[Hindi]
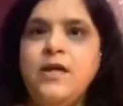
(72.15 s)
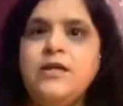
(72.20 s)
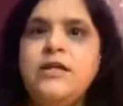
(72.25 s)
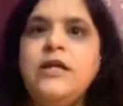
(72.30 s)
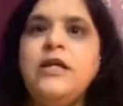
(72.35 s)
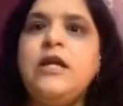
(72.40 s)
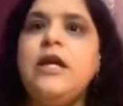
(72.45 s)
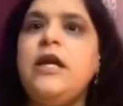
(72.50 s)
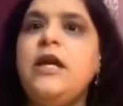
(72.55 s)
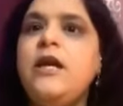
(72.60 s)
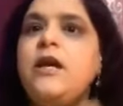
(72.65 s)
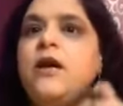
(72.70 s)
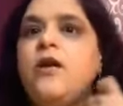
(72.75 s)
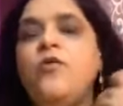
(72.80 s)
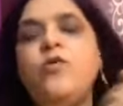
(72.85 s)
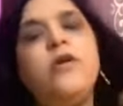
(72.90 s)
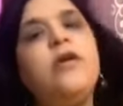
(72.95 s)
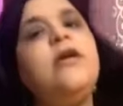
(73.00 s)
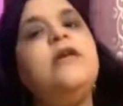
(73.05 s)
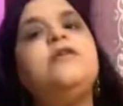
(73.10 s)
जिनकी
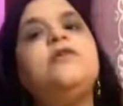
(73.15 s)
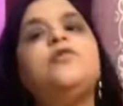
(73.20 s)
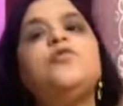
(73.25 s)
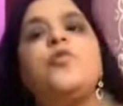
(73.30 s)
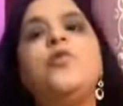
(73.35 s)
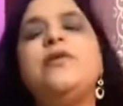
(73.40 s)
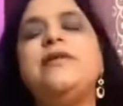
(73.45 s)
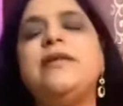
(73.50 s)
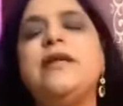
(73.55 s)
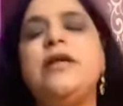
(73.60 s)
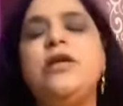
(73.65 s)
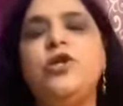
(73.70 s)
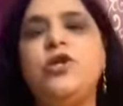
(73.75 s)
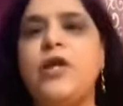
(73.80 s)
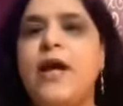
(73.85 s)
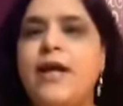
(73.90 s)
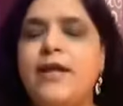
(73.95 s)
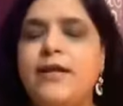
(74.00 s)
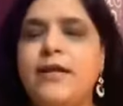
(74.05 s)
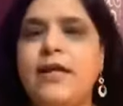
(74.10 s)
उनकी सोल की
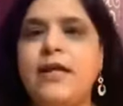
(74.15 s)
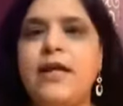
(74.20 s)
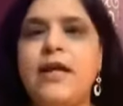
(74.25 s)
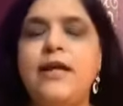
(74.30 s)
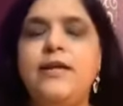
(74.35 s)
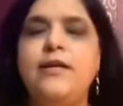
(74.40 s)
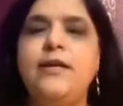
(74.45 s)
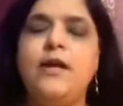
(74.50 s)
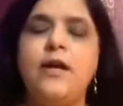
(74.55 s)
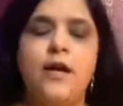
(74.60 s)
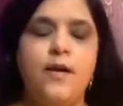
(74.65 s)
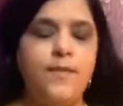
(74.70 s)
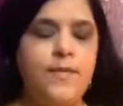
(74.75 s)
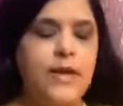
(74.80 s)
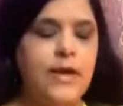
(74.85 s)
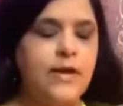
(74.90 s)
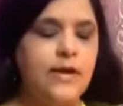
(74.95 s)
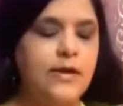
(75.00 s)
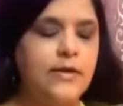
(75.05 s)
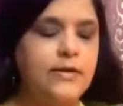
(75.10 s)
शांति के लिए हम
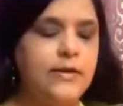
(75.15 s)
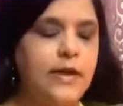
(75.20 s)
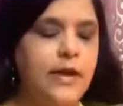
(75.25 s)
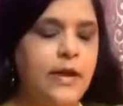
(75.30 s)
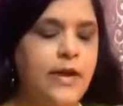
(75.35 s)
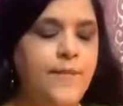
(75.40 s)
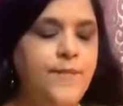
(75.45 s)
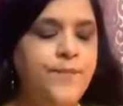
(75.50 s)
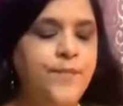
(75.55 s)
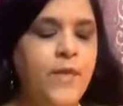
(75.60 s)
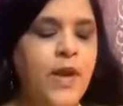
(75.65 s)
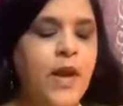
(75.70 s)
ये करते हैं